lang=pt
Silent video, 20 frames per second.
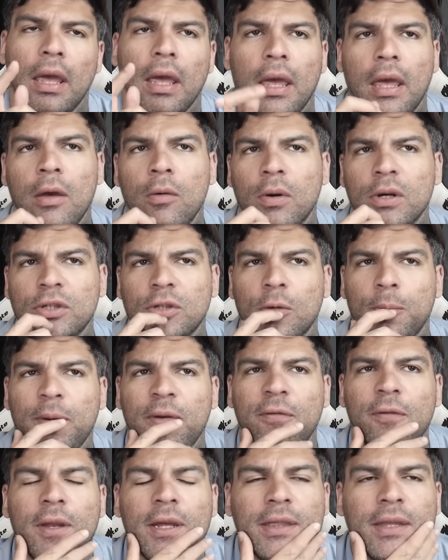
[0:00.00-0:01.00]
eu acho que eu
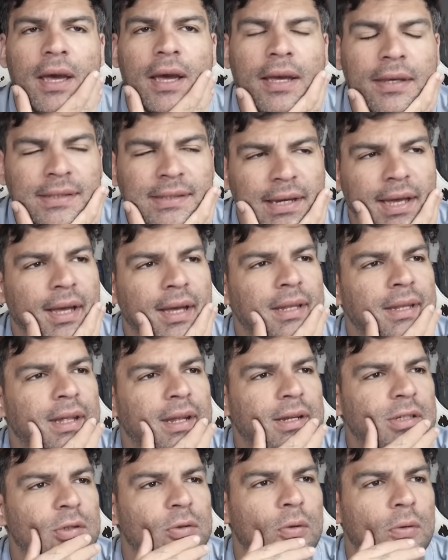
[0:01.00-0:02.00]
preferia ter essa caganeira
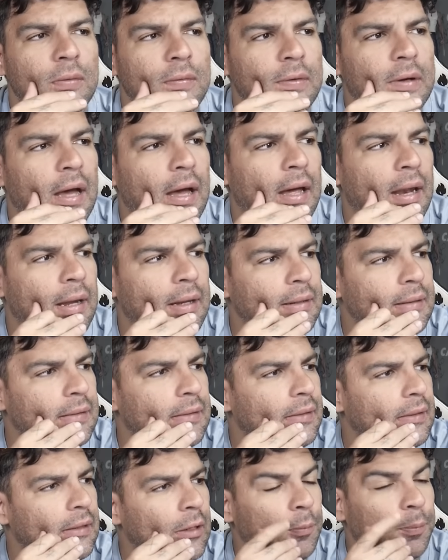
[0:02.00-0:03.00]
de novo, cara.
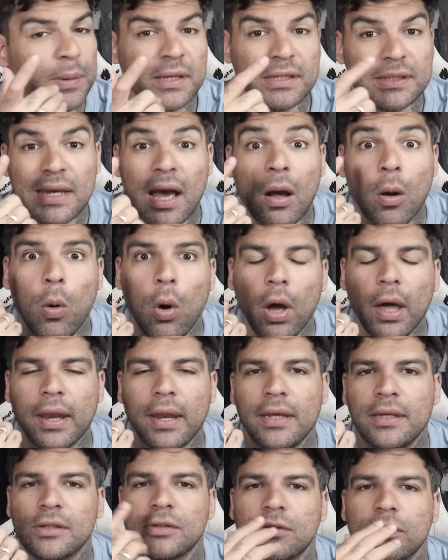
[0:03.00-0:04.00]
Eu pensei agora
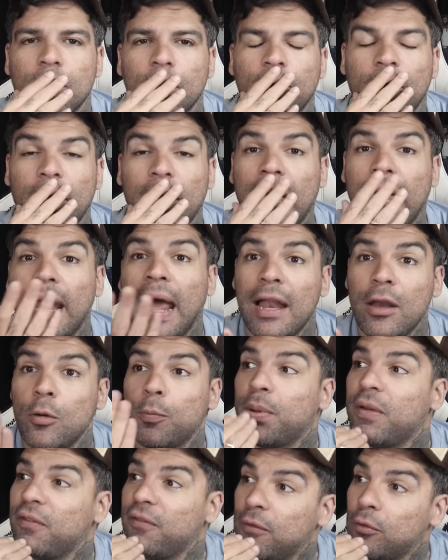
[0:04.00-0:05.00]
isso. Eu falo, caralho, eu
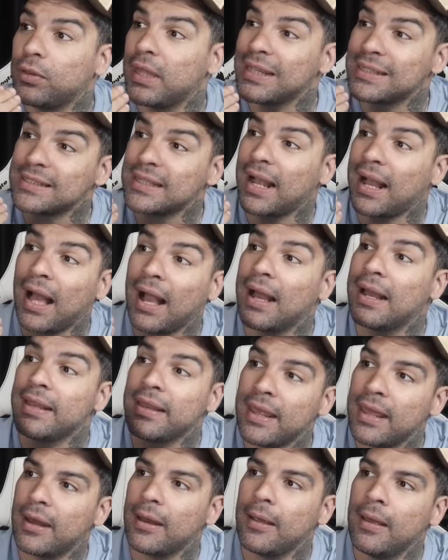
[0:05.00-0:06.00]
prefiro ter essa
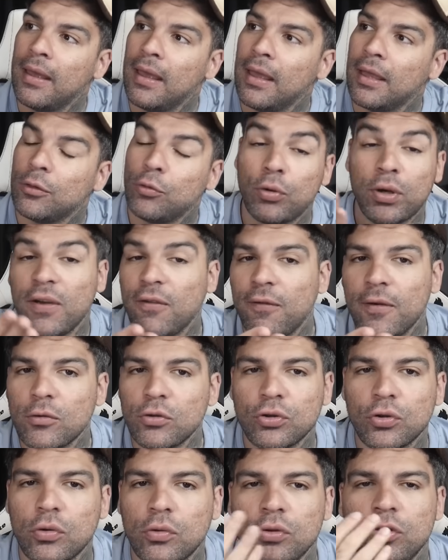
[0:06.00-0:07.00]
caganeira do que ver o
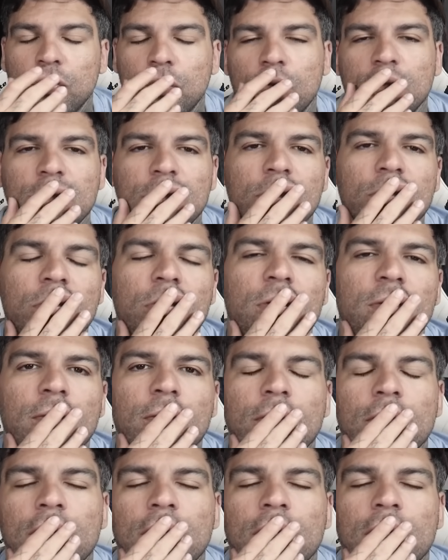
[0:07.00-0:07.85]
jogo de hoje de novo.